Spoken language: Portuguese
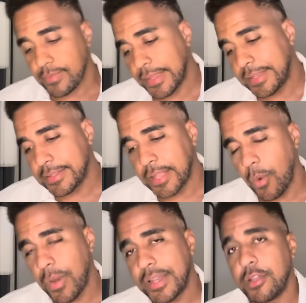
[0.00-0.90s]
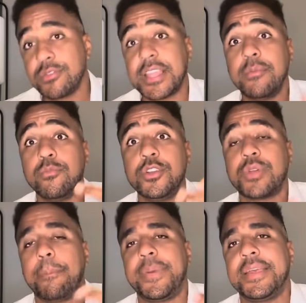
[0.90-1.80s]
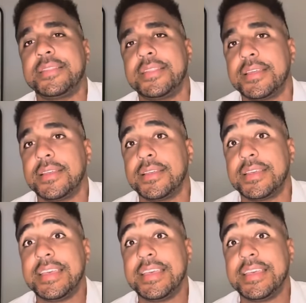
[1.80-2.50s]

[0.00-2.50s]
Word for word: Então ele não tem muito a perder.